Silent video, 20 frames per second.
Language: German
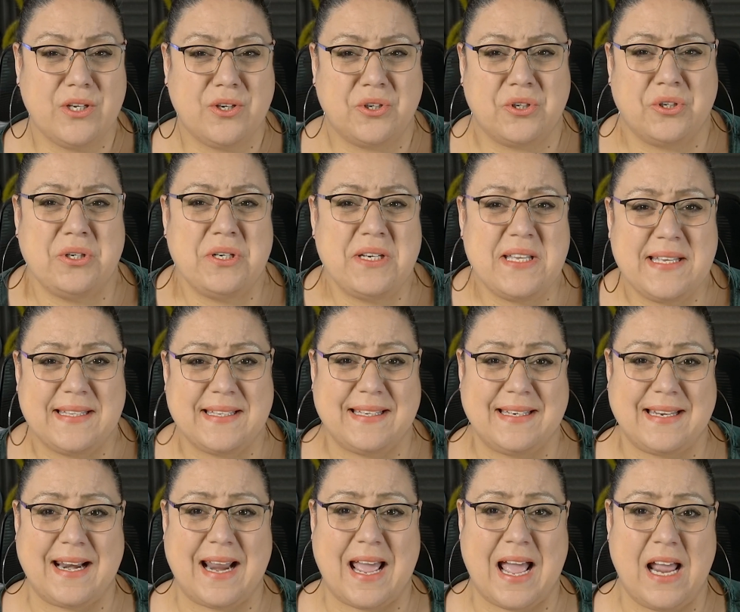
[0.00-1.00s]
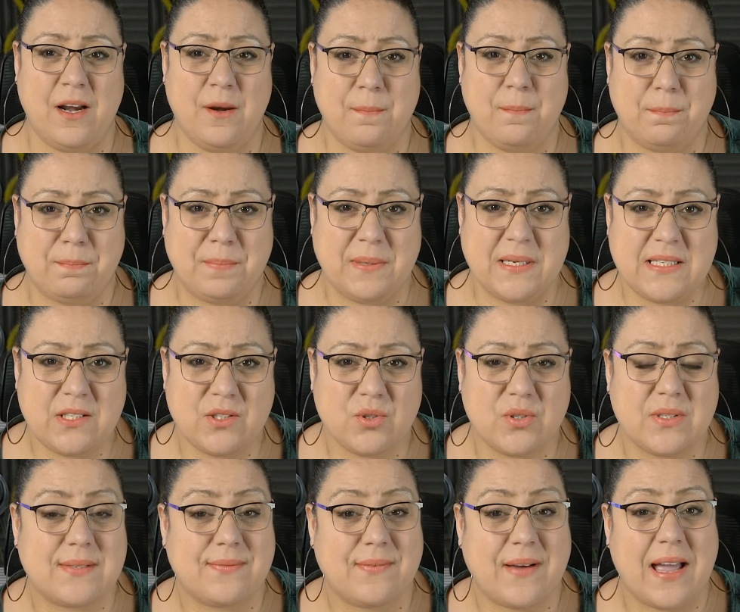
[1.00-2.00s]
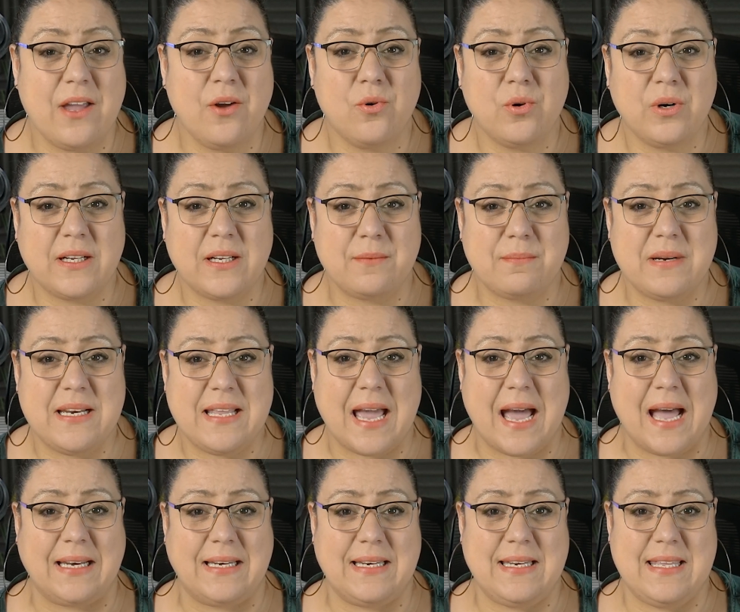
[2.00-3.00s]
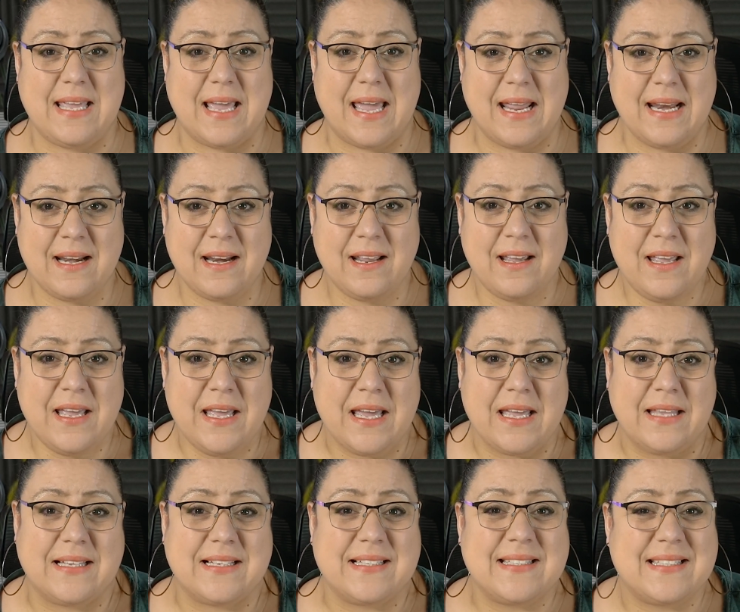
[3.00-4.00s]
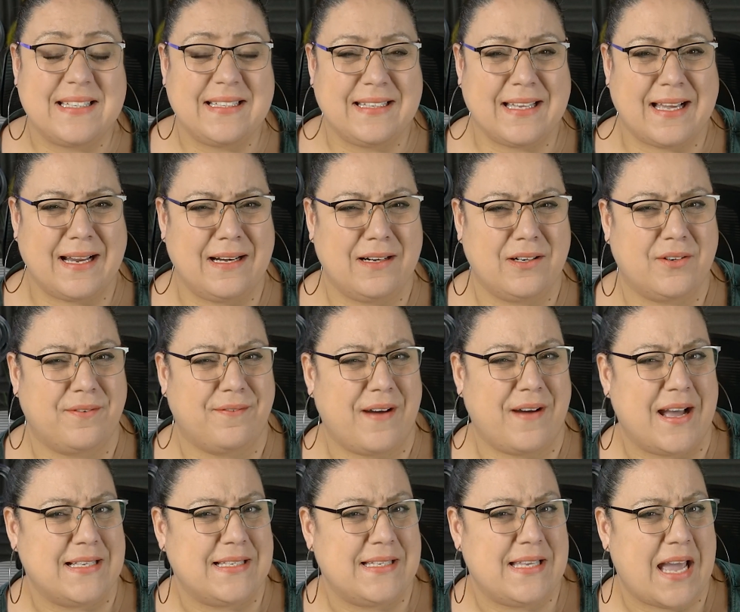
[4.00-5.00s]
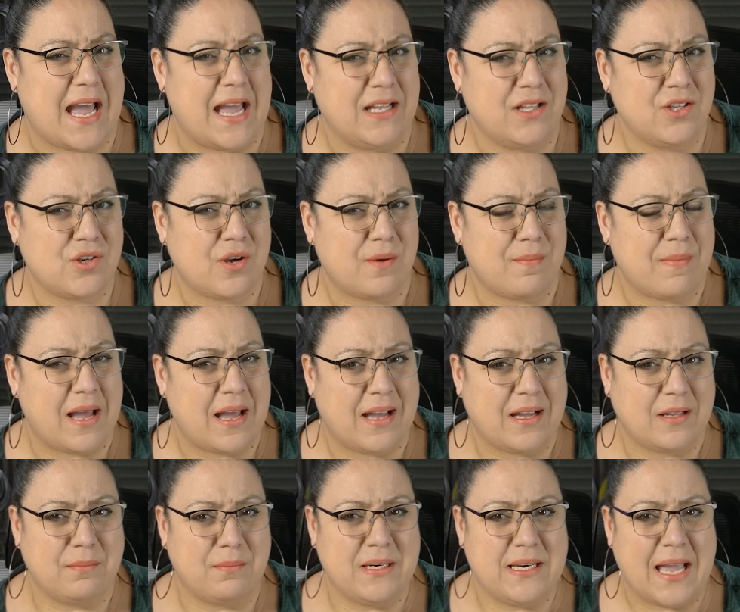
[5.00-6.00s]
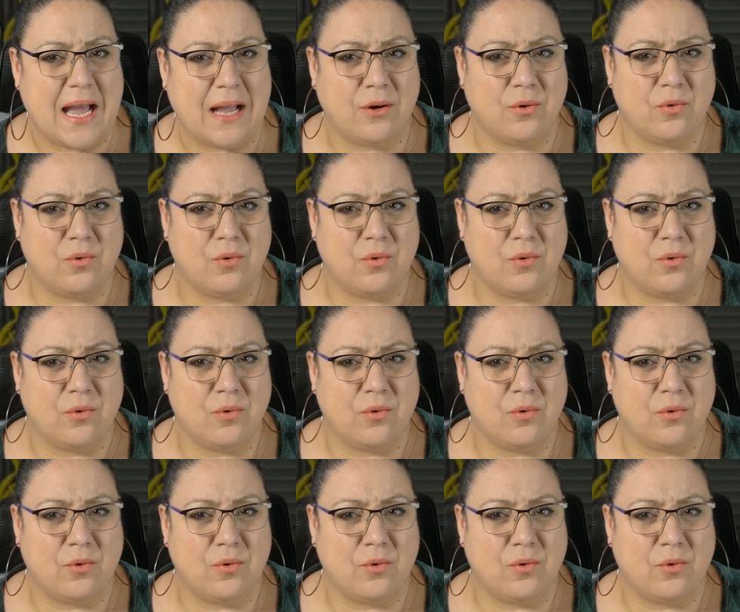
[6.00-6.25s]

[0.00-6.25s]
kündigte dann an, bis zu 200 Milliarden Yen, das sind dann quasi 1,8 Milliarden